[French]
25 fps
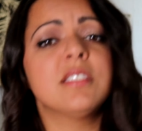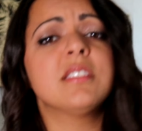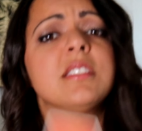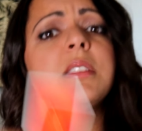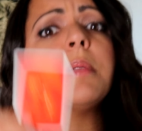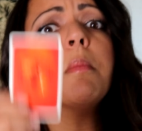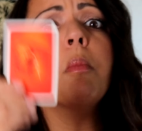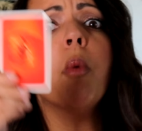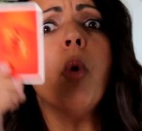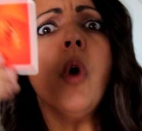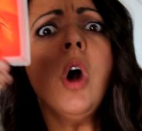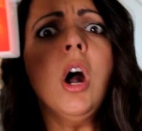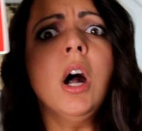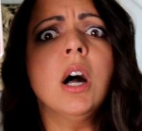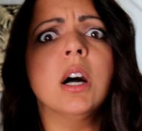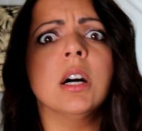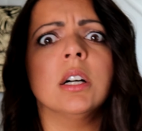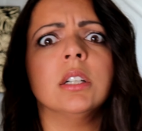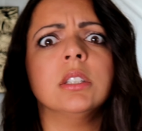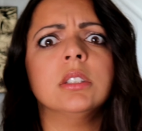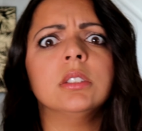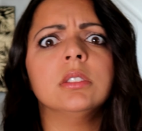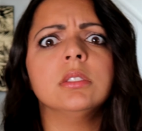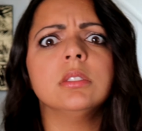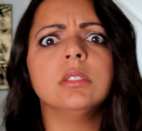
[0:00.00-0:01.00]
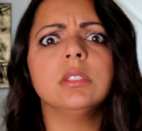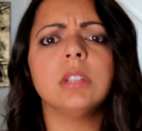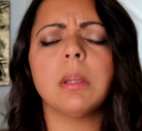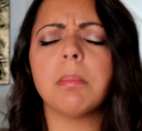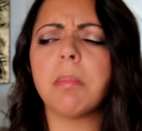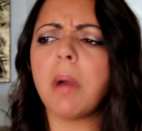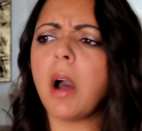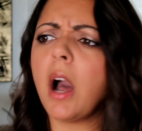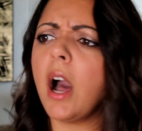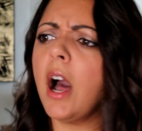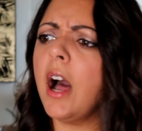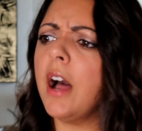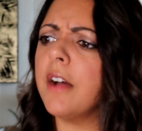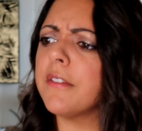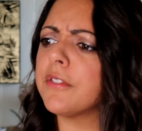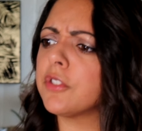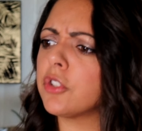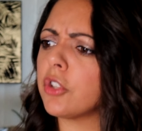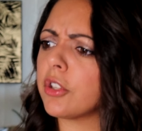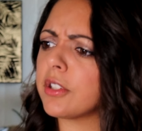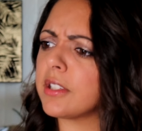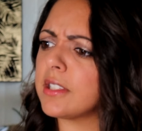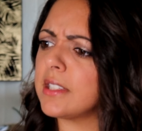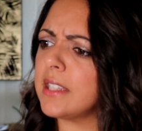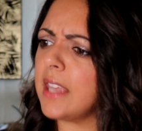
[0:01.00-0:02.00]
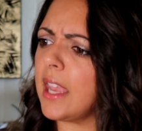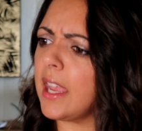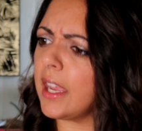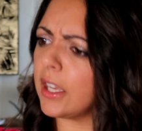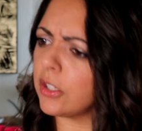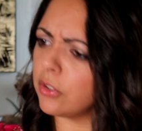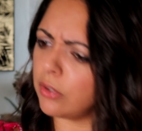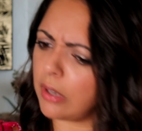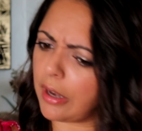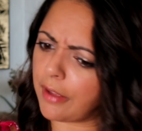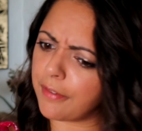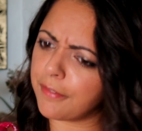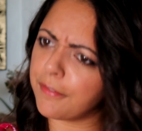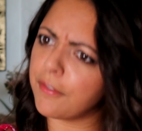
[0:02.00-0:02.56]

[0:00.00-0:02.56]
c'est moi, la brave sorcière de la